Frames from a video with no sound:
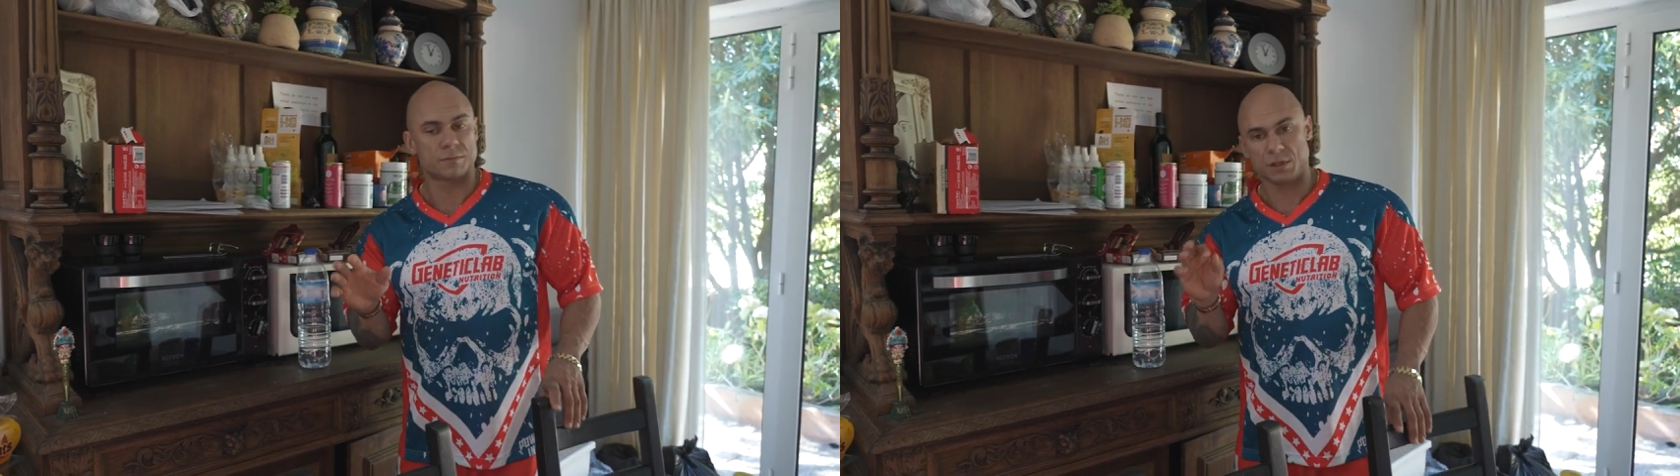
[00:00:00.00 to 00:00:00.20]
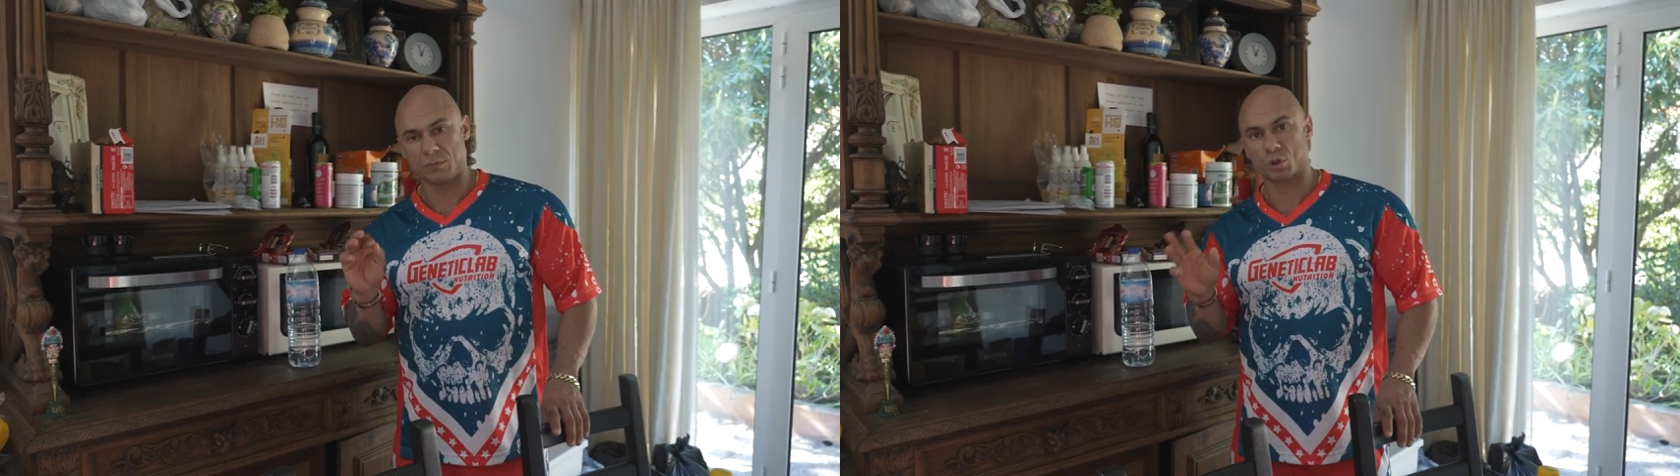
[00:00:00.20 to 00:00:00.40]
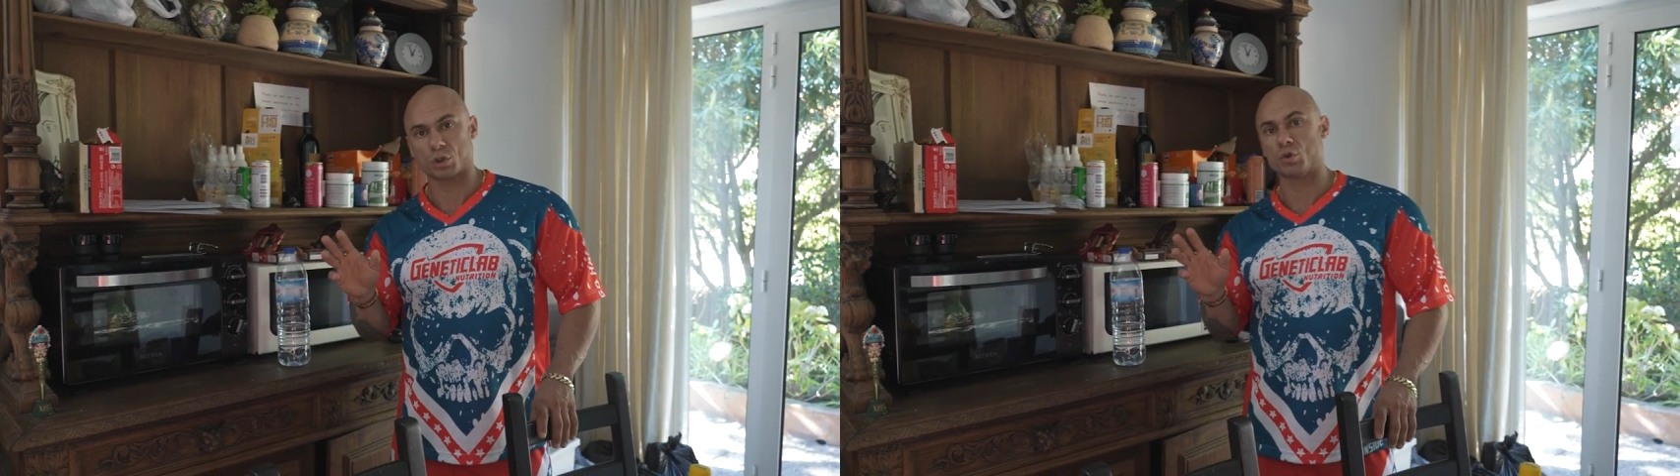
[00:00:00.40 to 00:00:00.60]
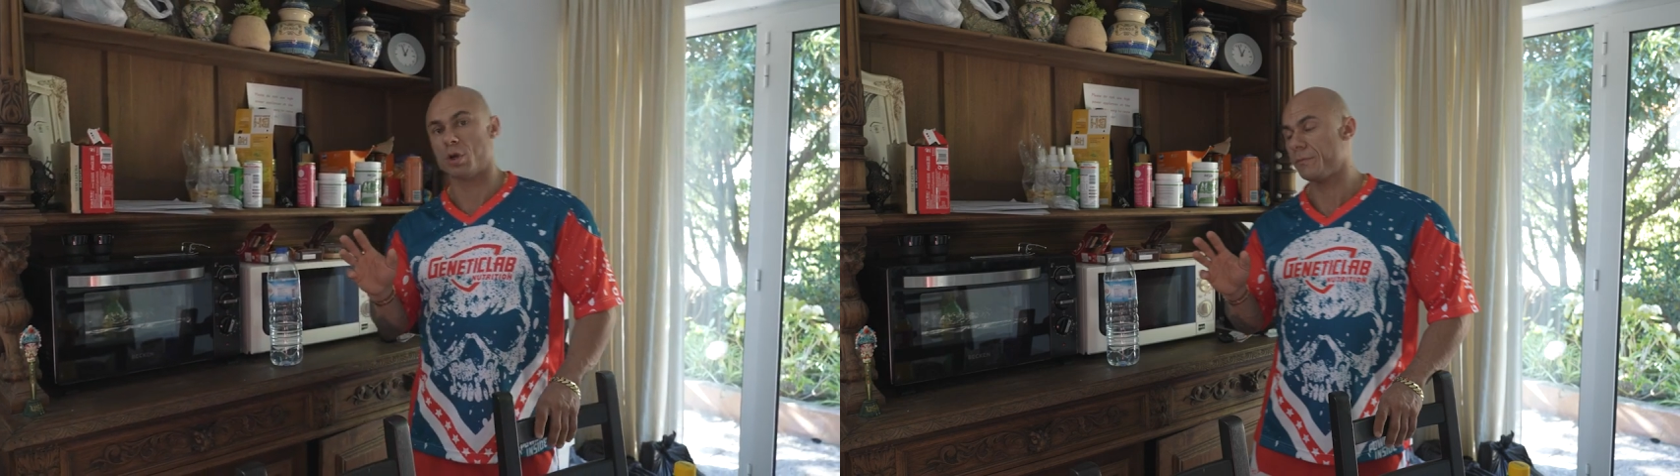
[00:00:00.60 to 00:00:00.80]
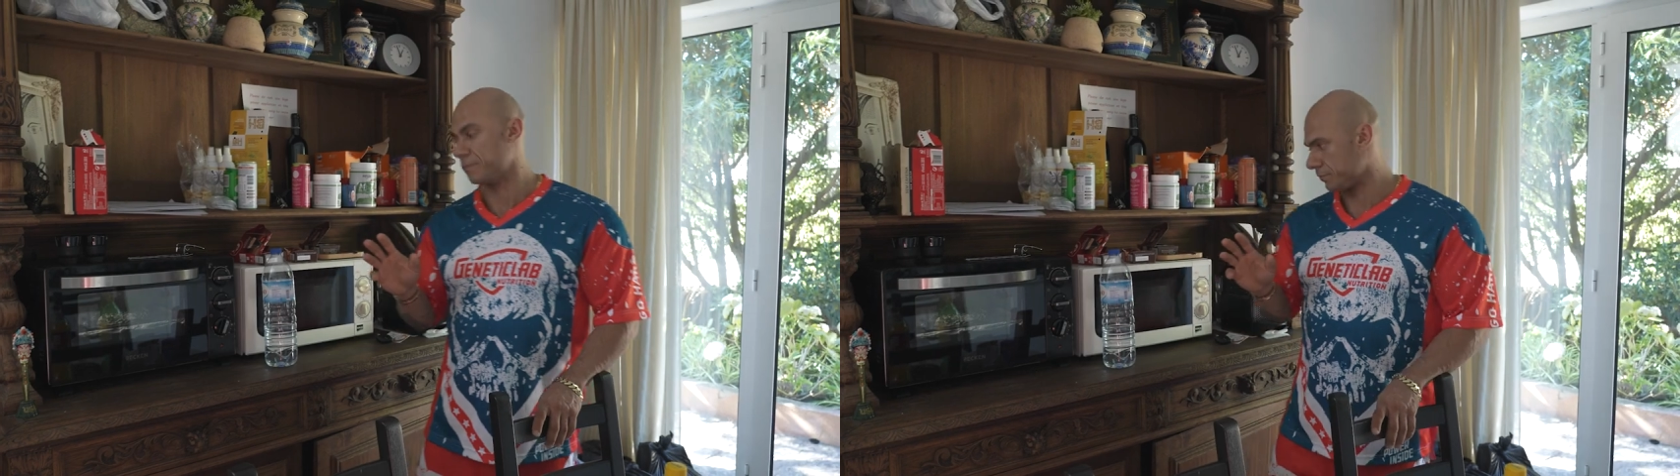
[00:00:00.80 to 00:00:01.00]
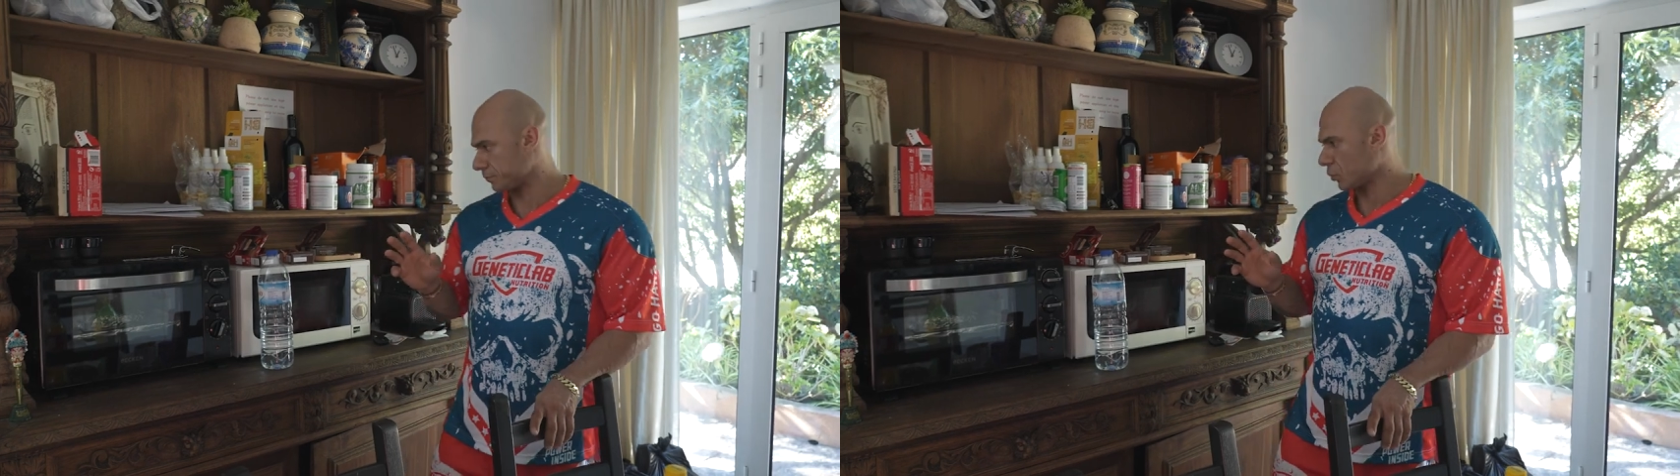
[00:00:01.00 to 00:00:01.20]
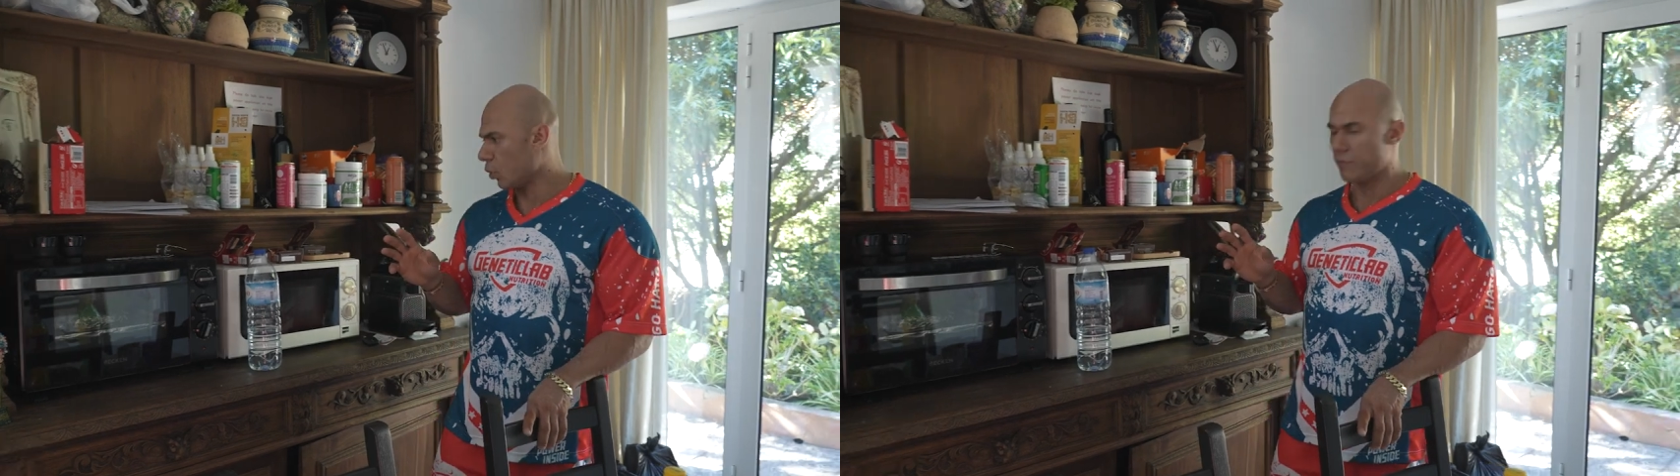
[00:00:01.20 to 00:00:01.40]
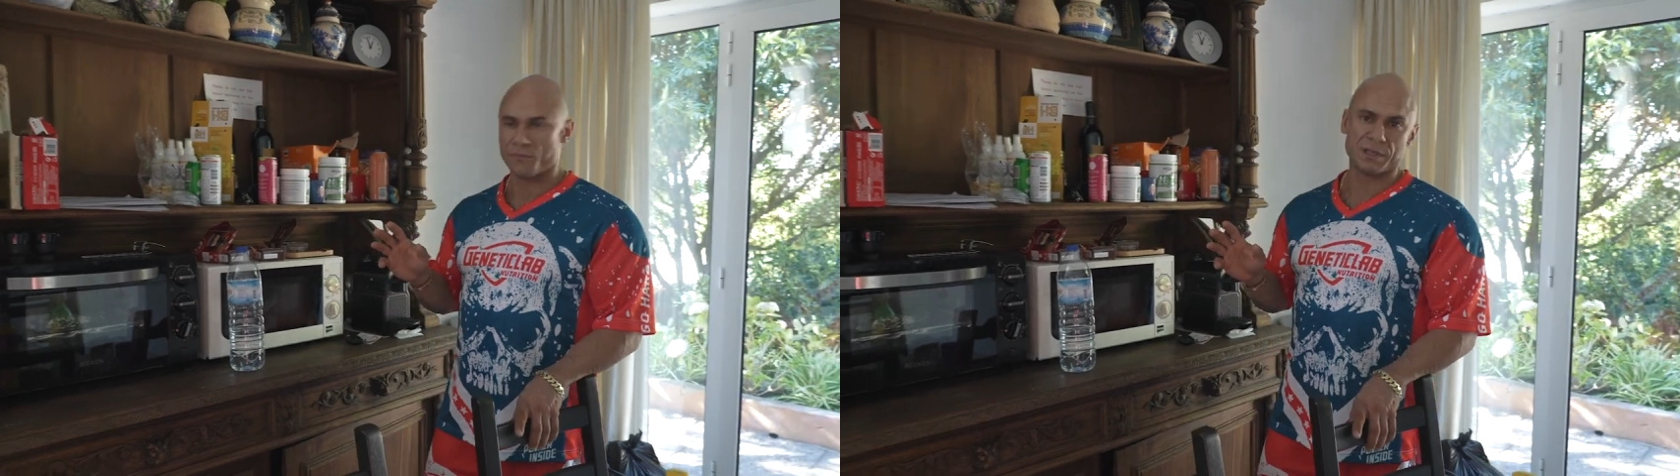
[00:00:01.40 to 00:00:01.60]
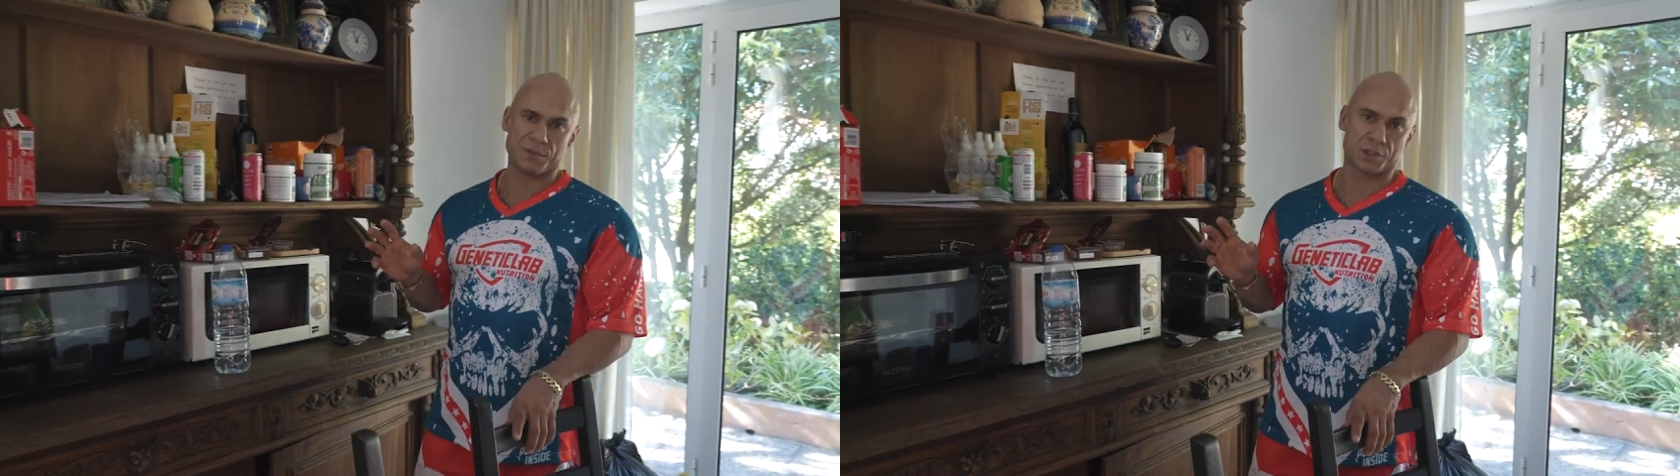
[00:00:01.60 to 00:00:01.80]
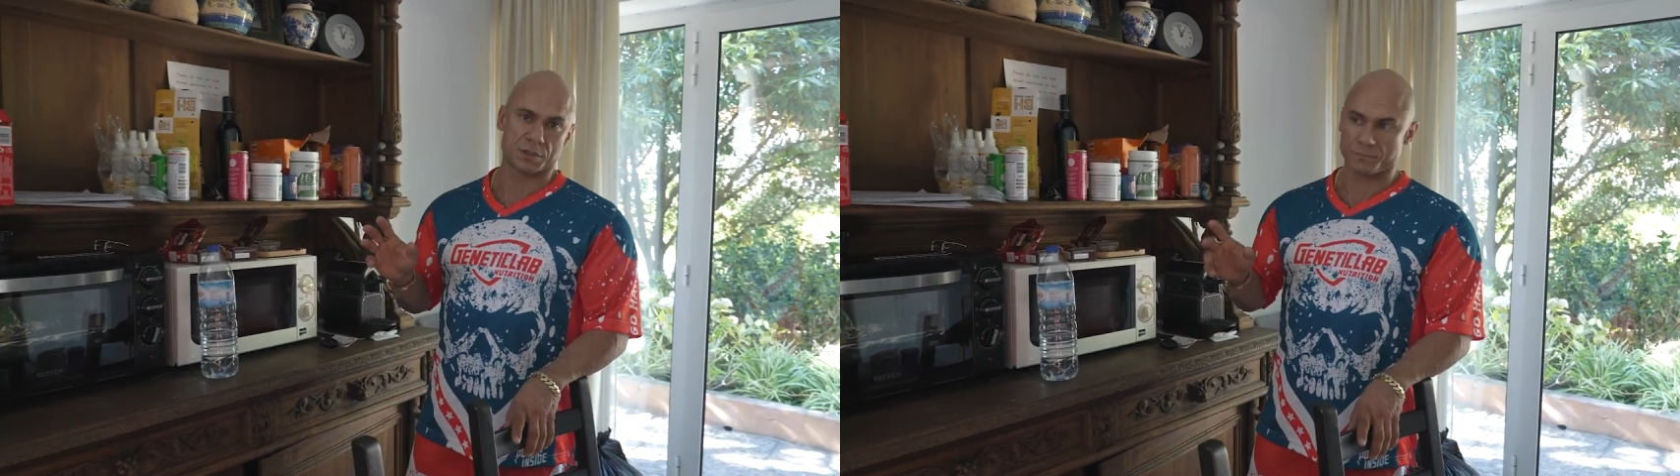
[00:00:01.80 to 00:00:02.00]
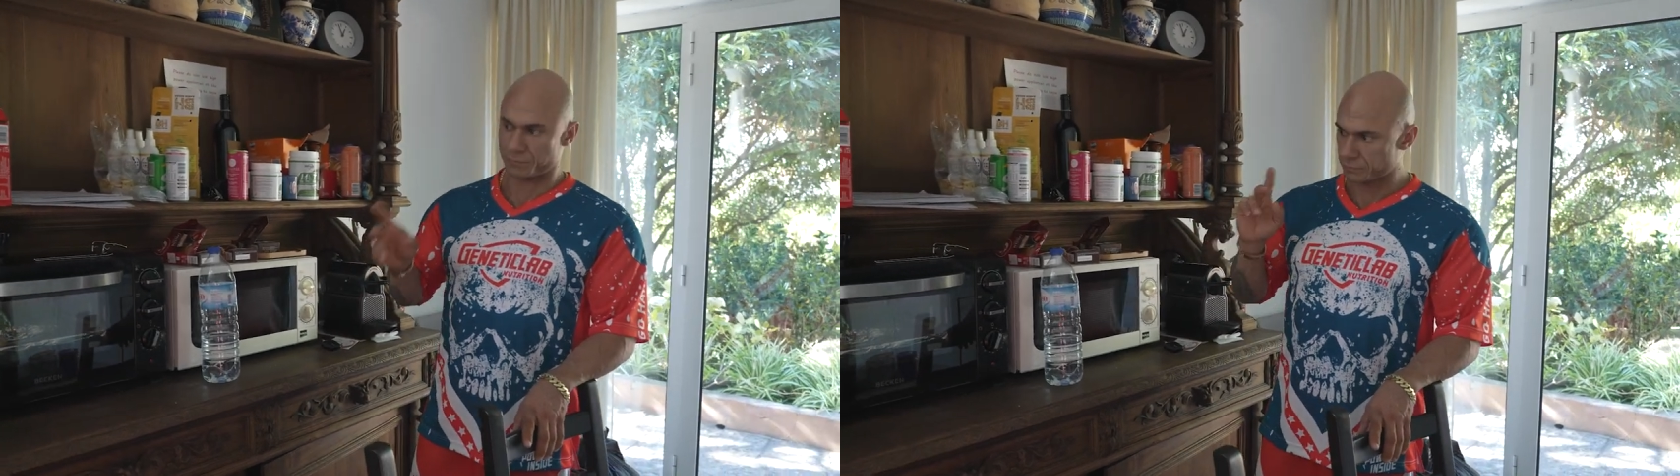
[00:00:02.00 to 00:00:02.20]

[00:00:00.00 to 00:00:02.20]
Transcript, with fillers: и немножко соли. Ой, в бальзамическом.